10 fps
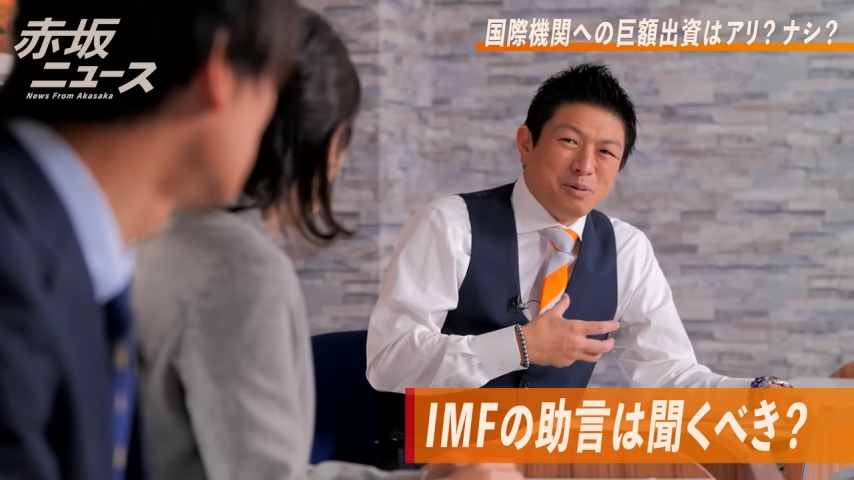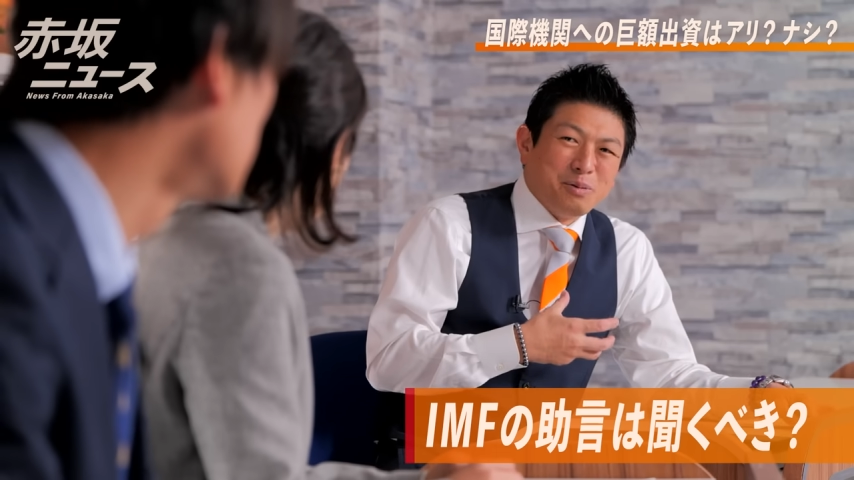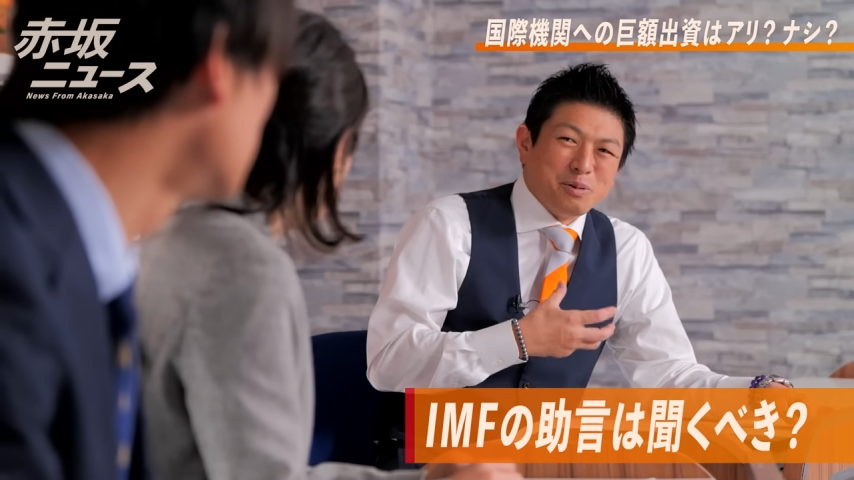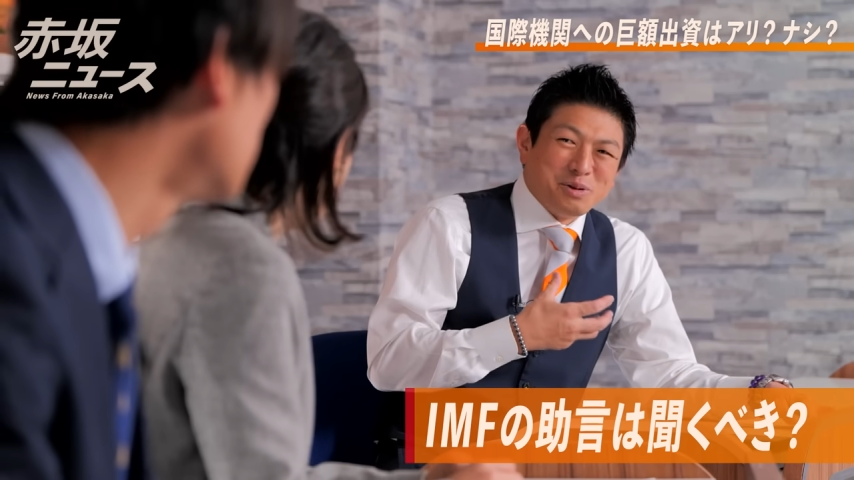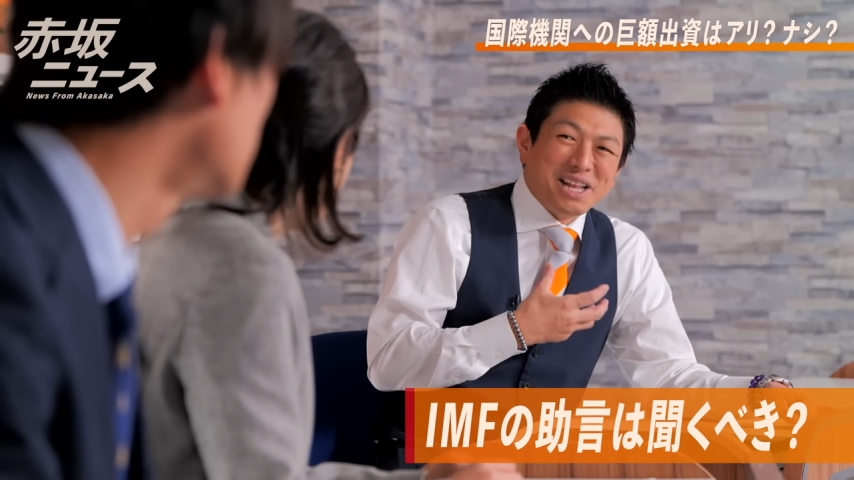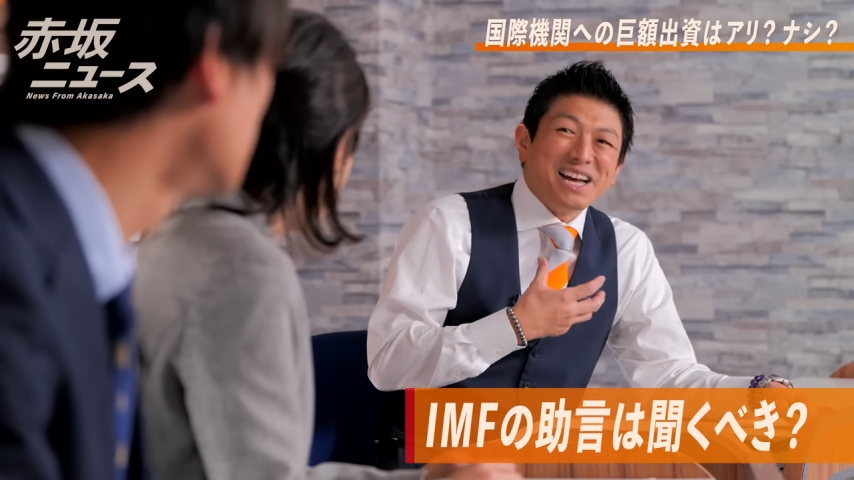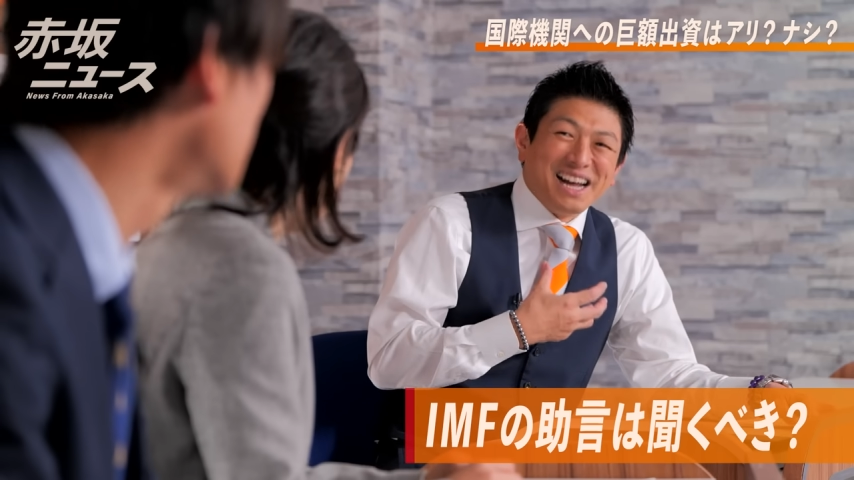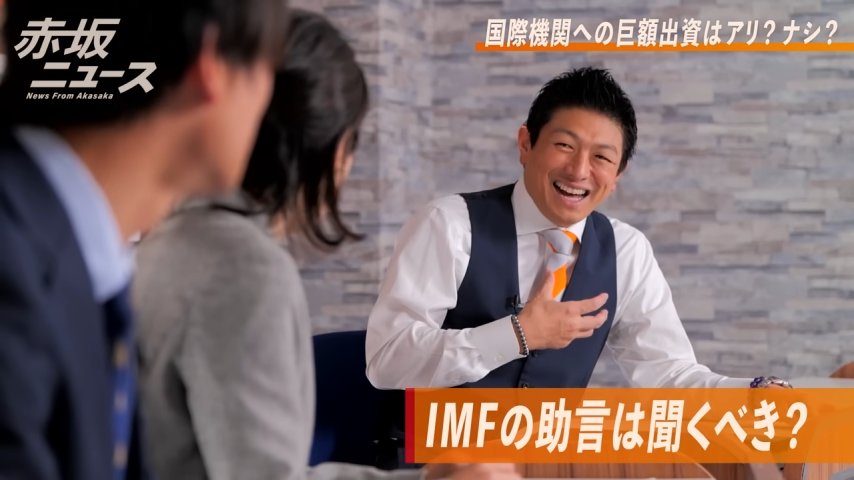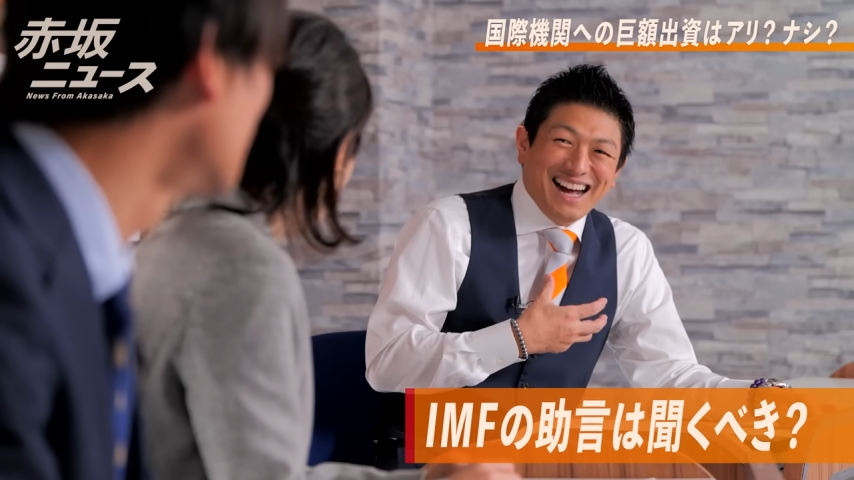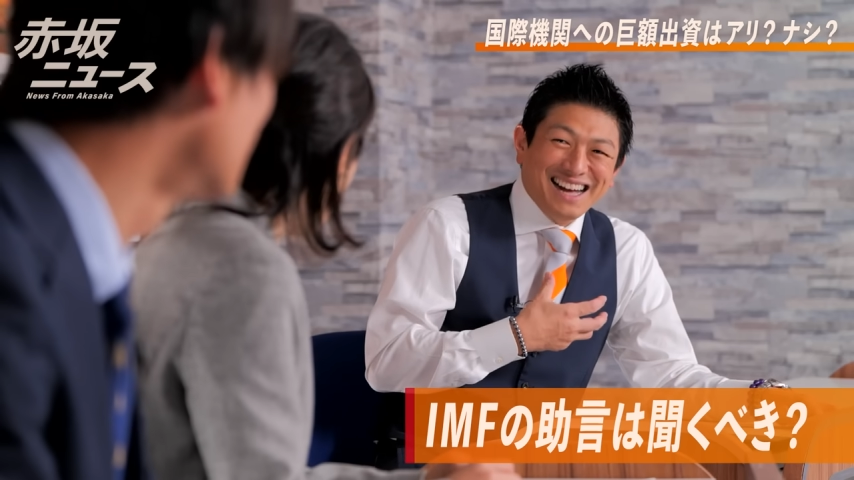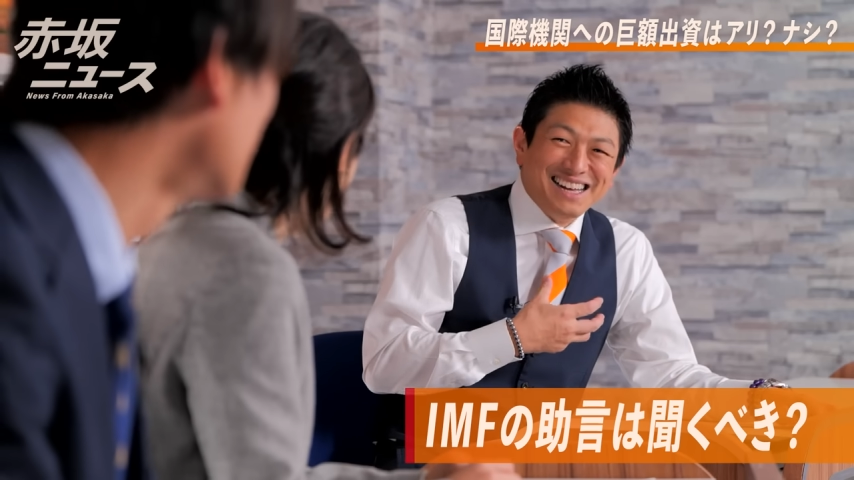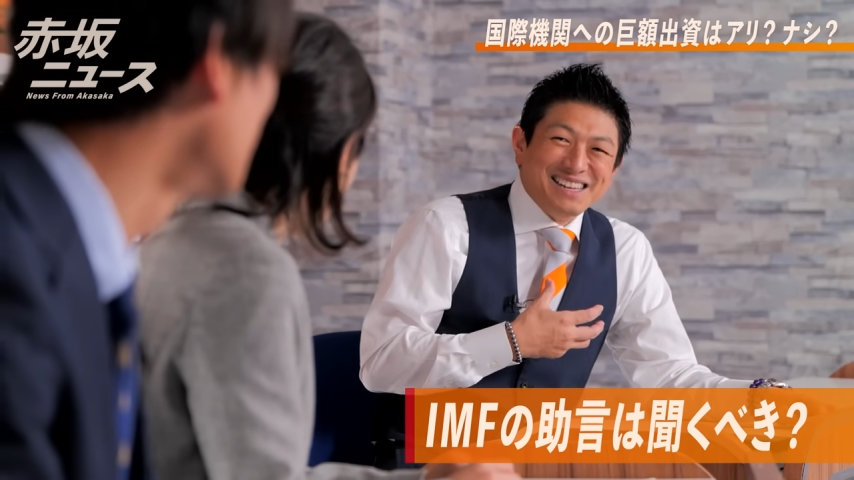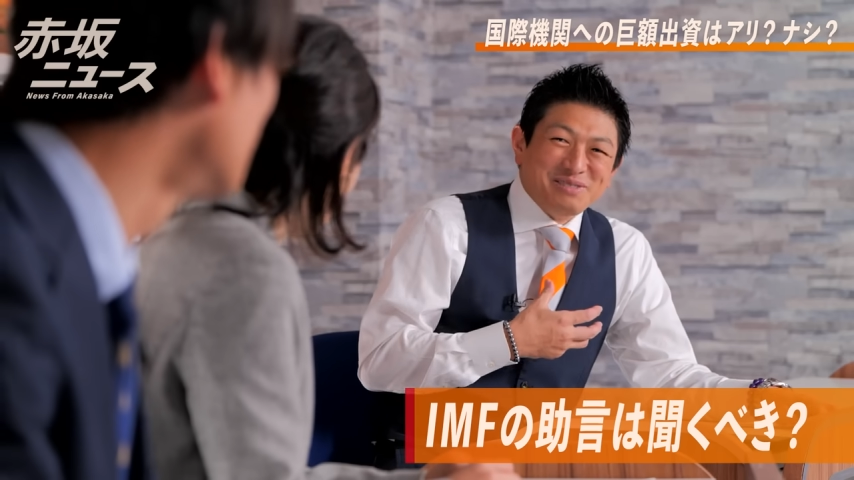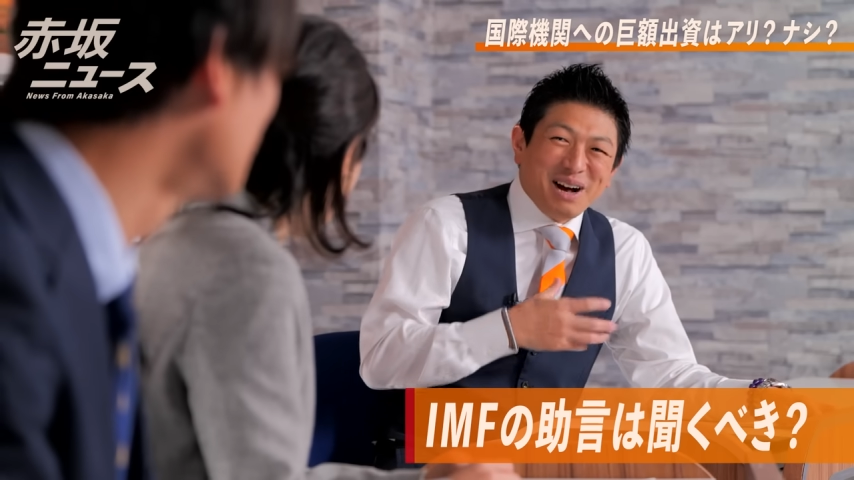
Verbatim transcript: 僕も大人だから、